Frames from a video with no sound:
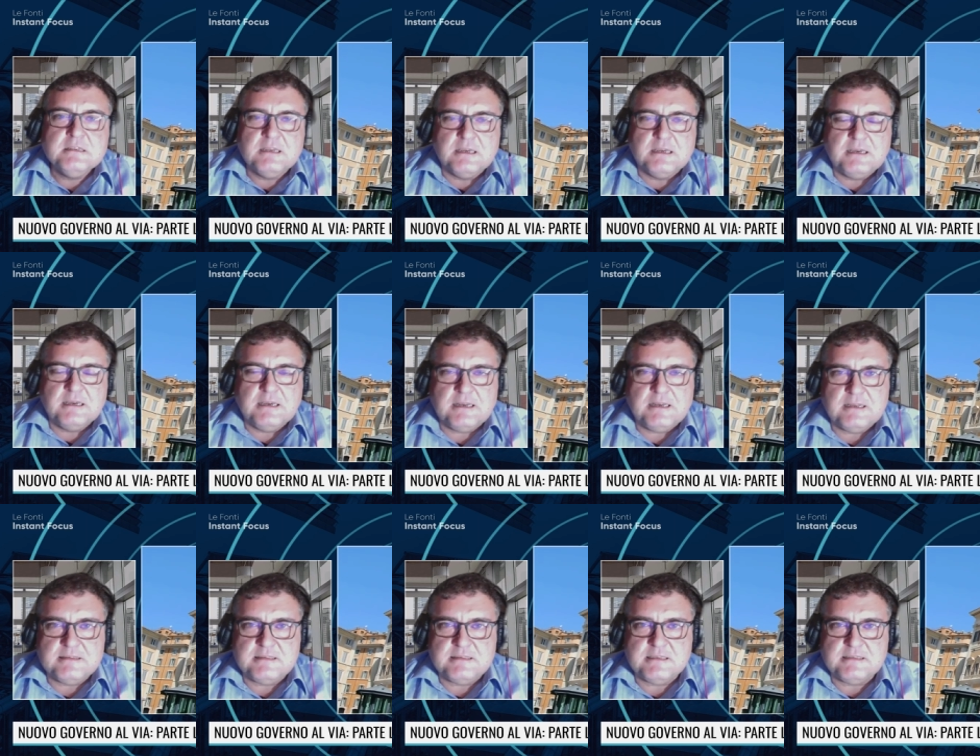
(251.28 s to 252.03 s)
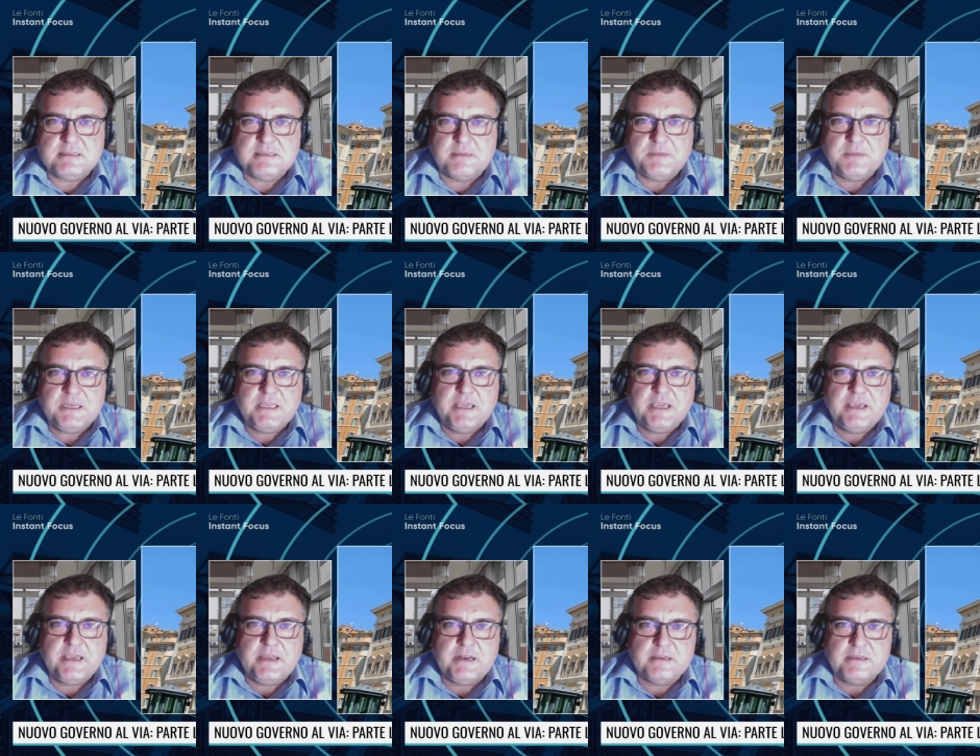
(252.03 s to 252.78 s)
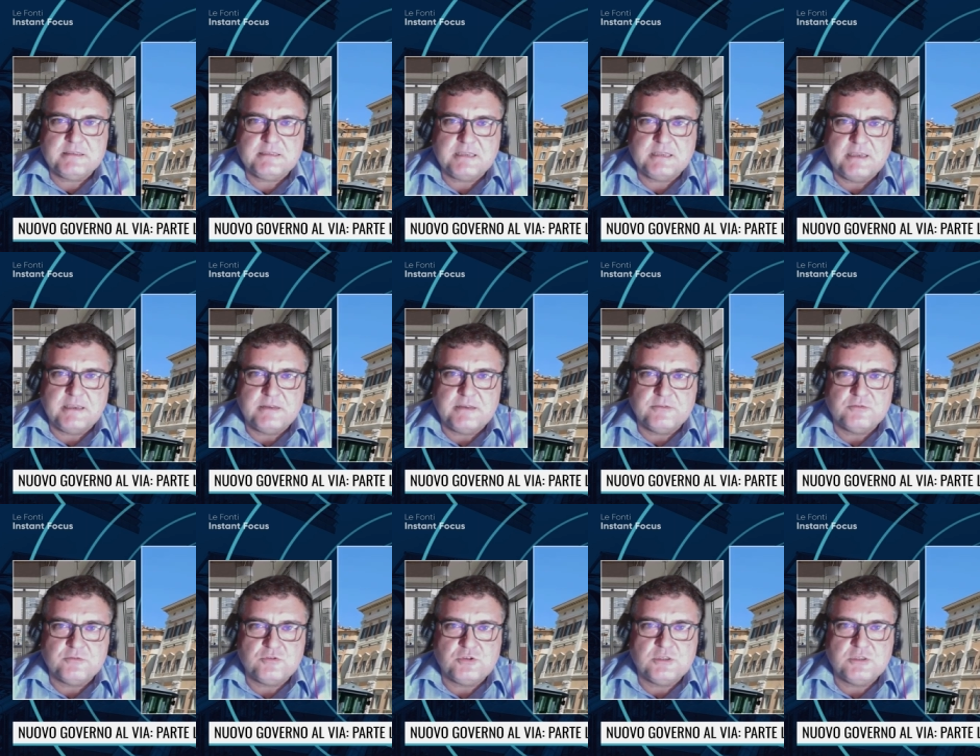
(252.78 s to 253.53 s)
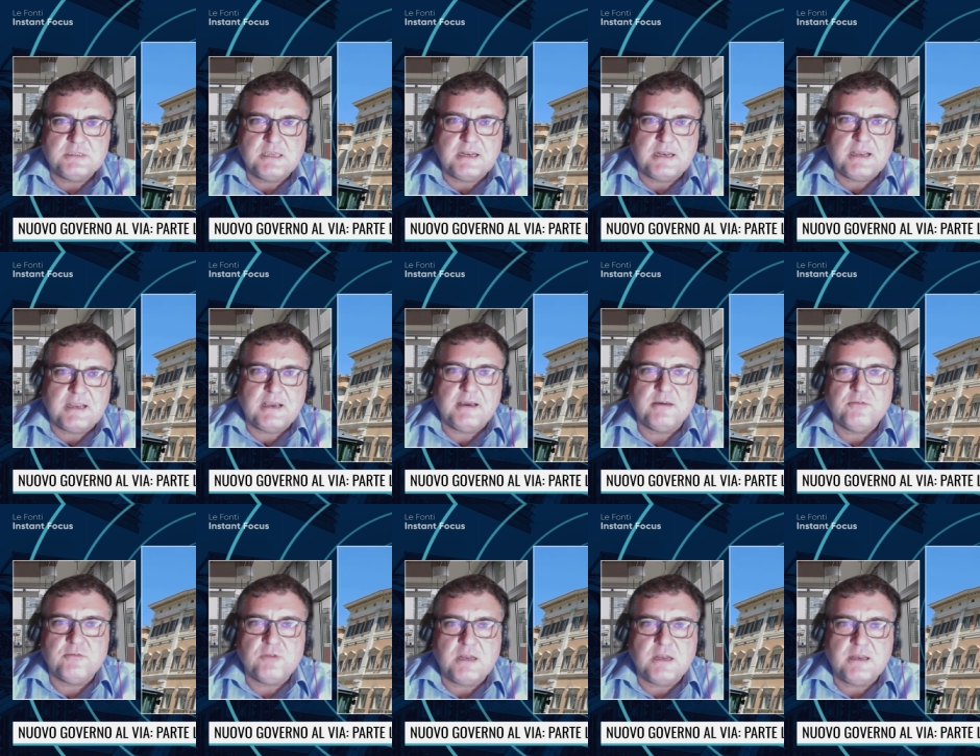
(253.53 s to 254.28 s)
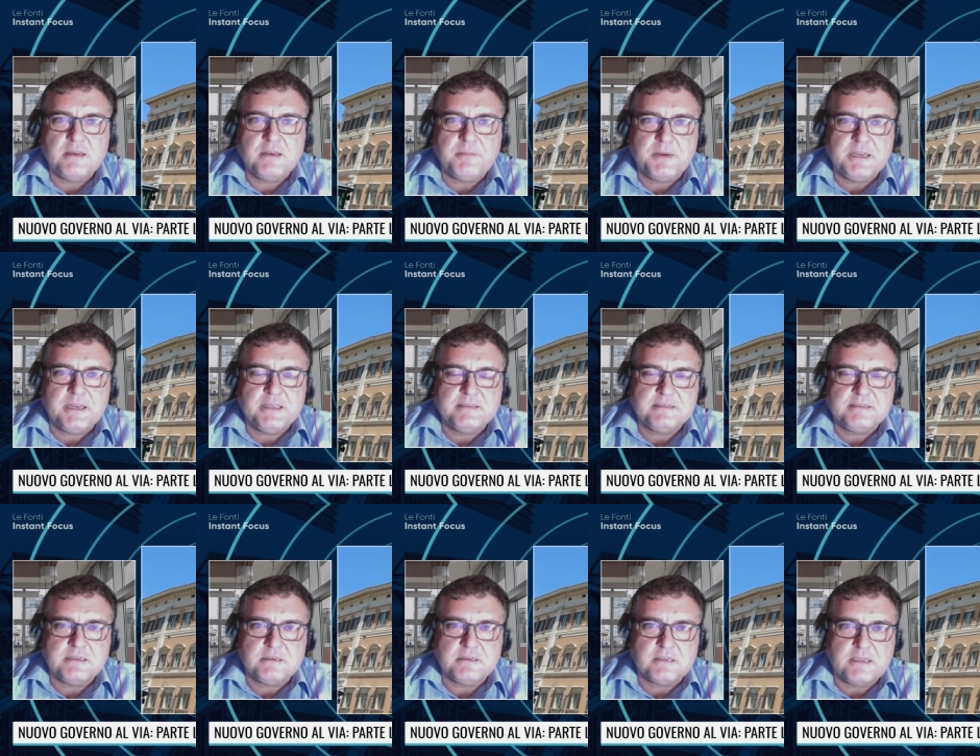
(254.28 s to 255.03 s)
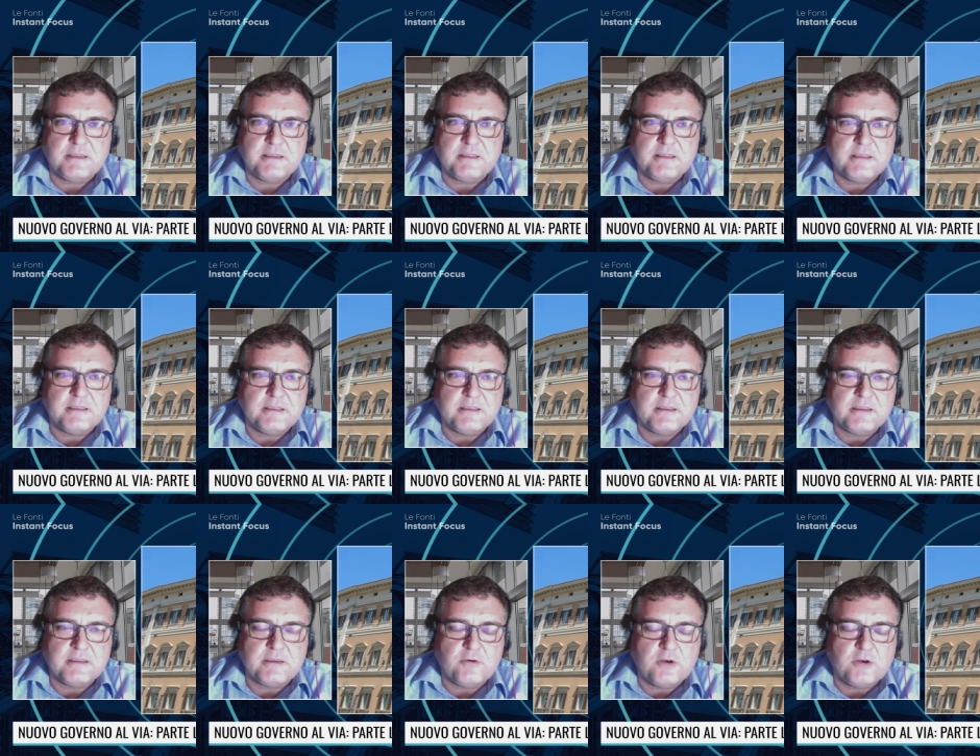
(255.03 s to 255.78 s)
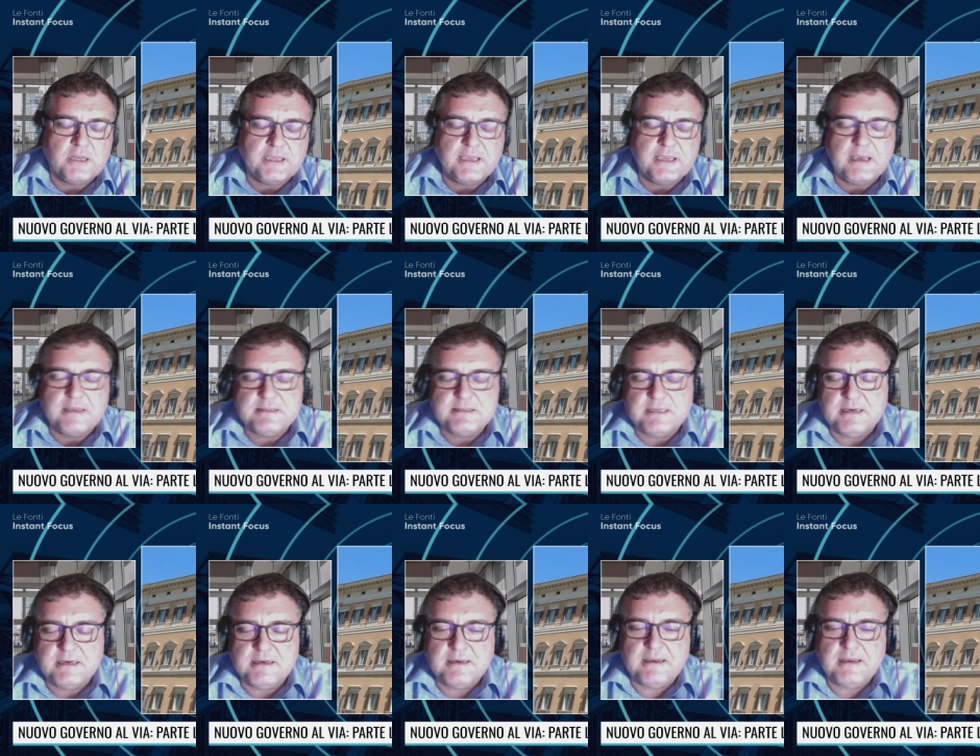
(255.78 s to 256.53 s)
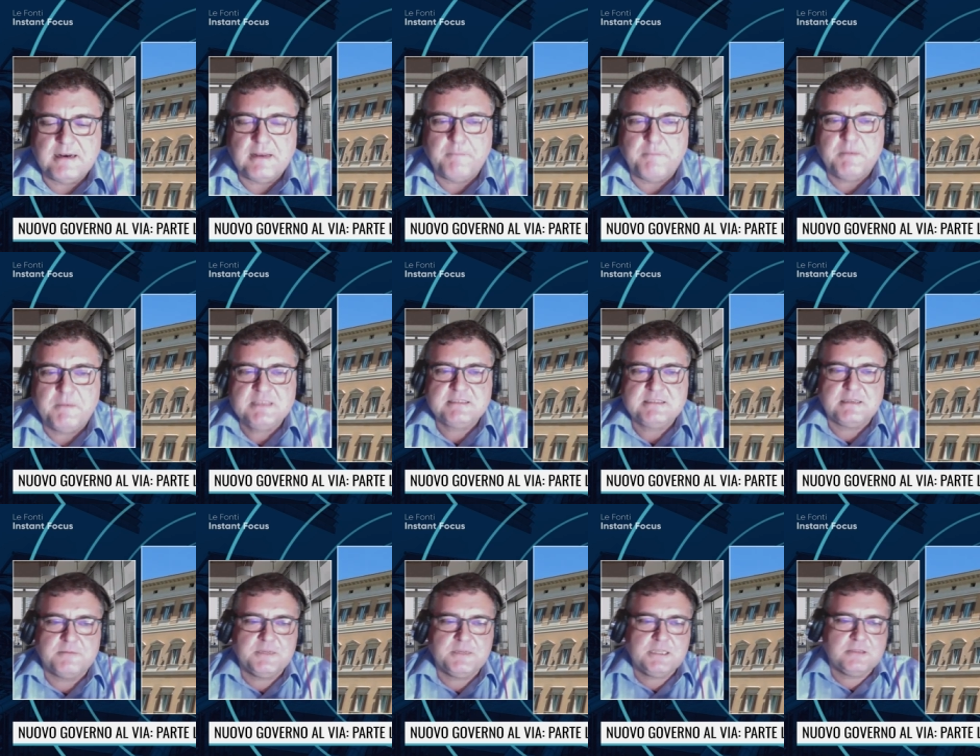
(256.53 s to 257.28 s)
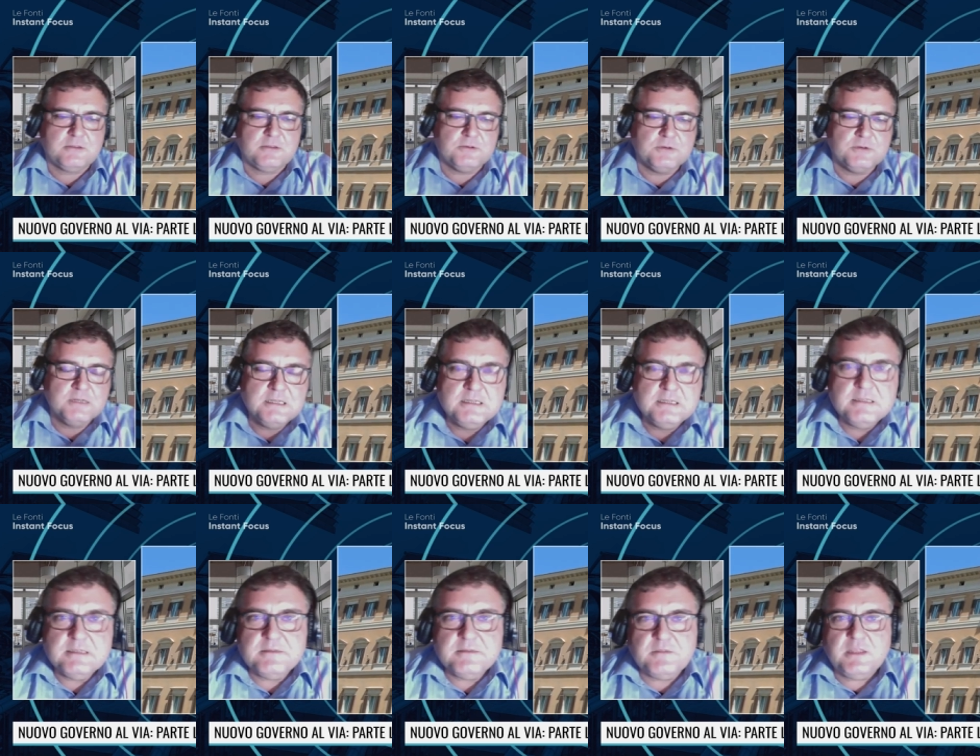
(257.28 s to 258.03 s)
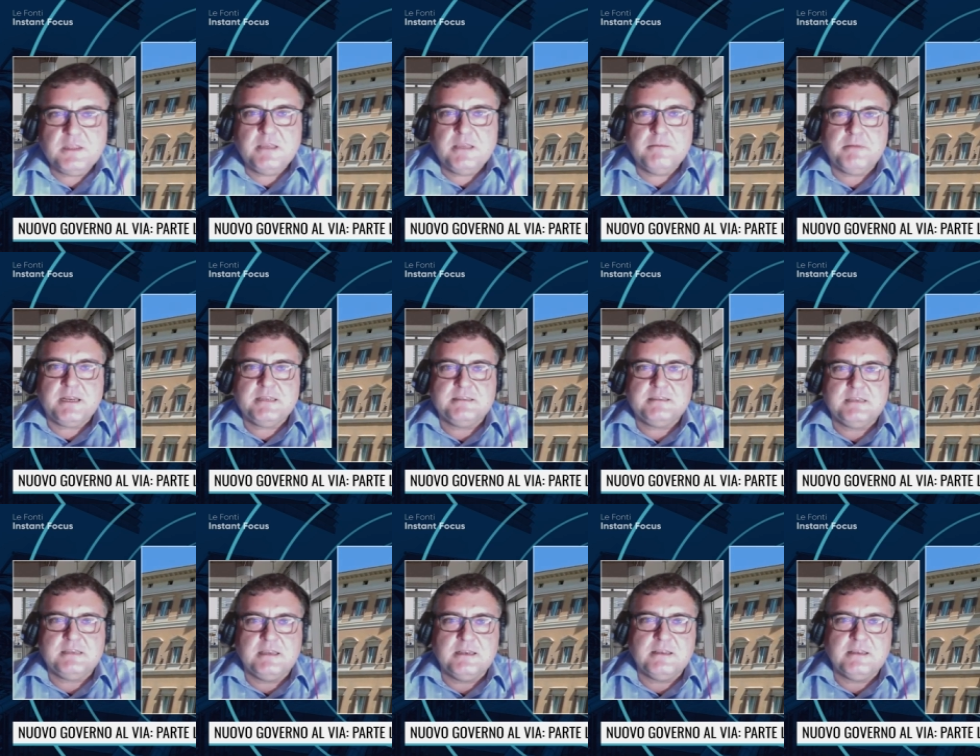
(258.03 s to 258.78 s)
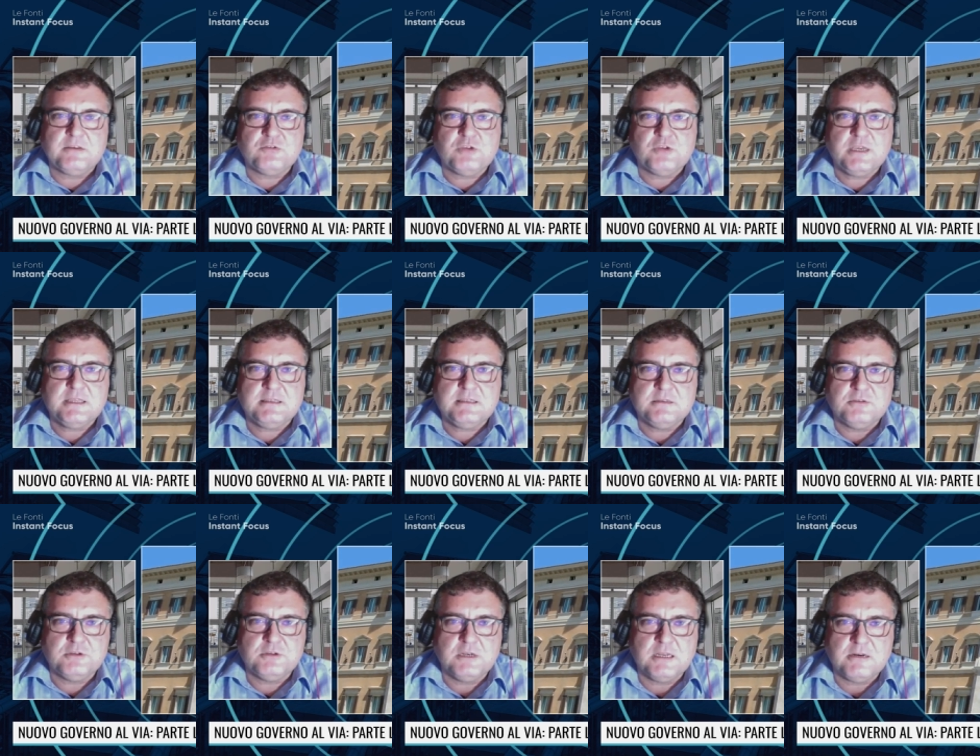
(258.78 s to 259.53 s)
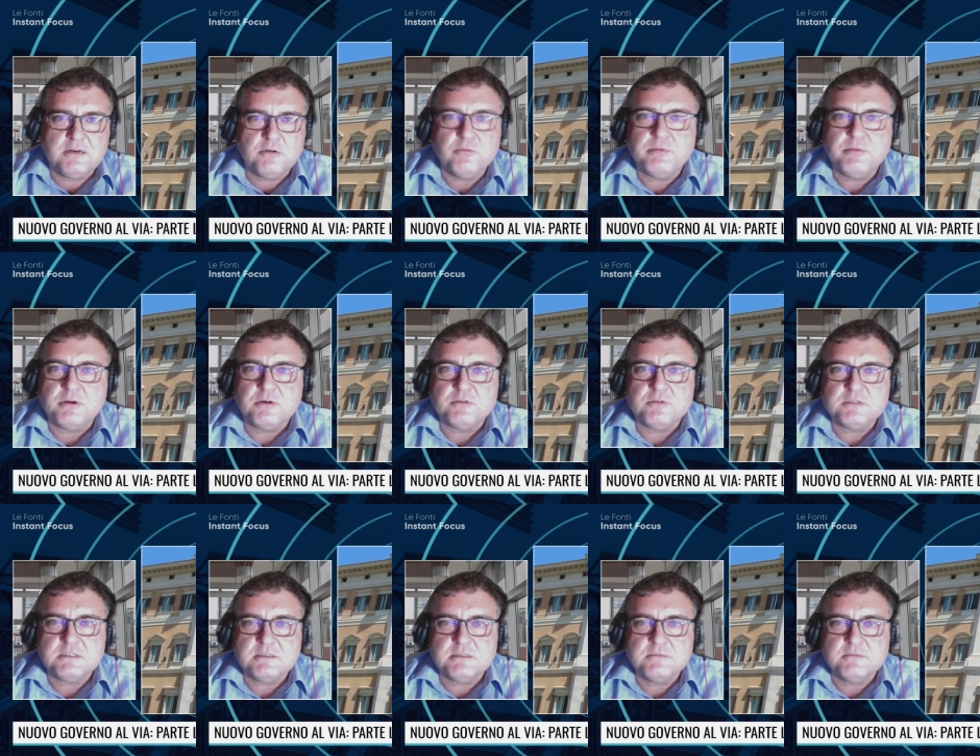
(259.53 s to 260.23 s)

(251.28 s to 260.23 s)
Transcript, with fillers: alla stessa maniera se non ci sarà una ripresa che è collegata all'abbassamento dei prezzi energetici l'anno prossimo.